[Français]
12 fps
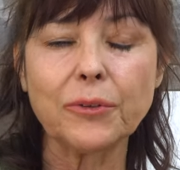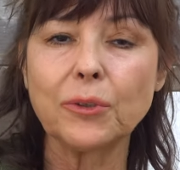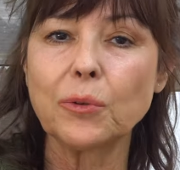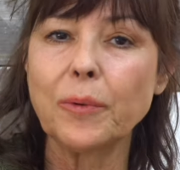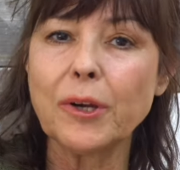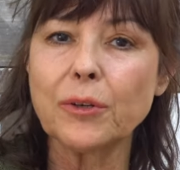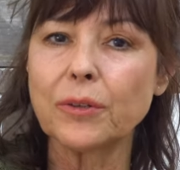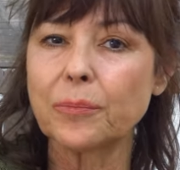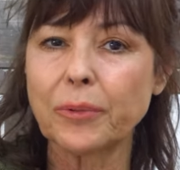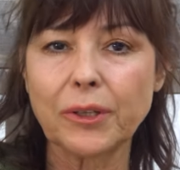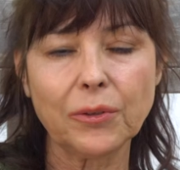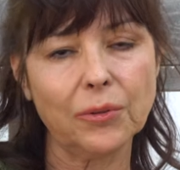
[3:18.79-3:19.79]
c'est dommage
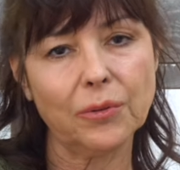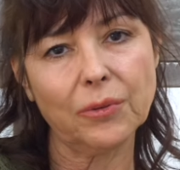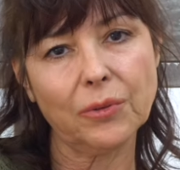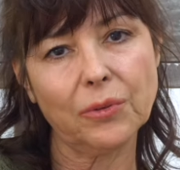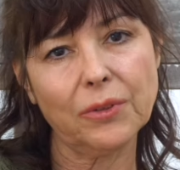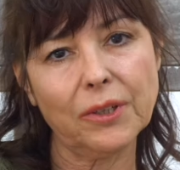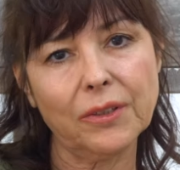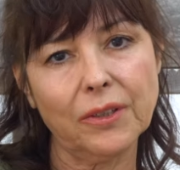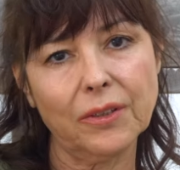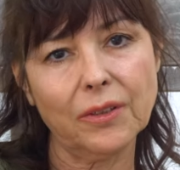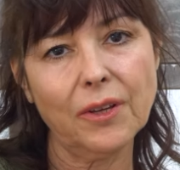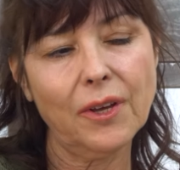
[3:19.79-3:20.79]
après que,
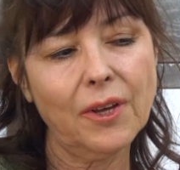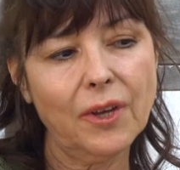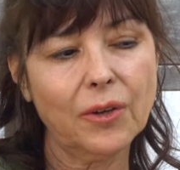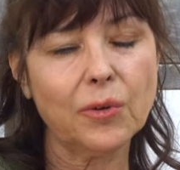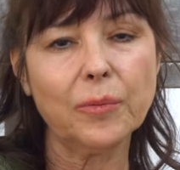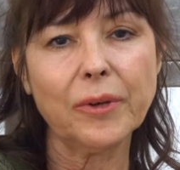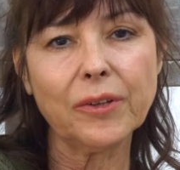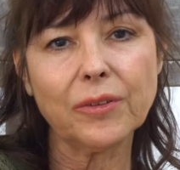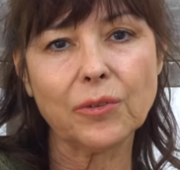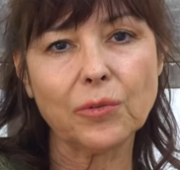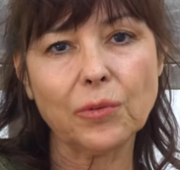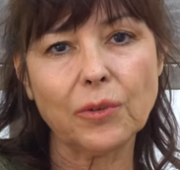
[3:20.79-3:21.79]
certains
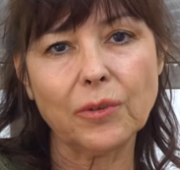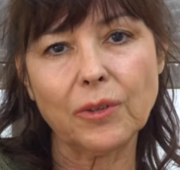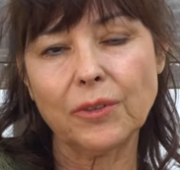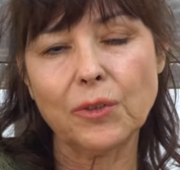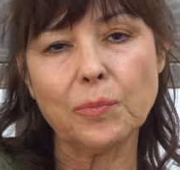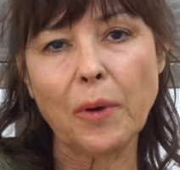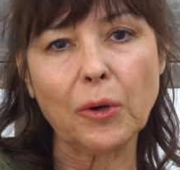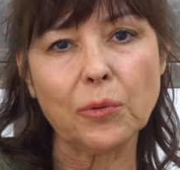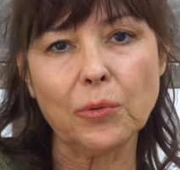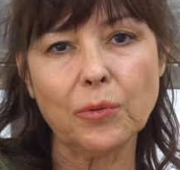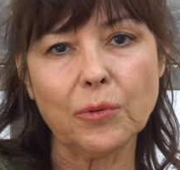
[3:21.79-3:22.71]
commerces aient disparu.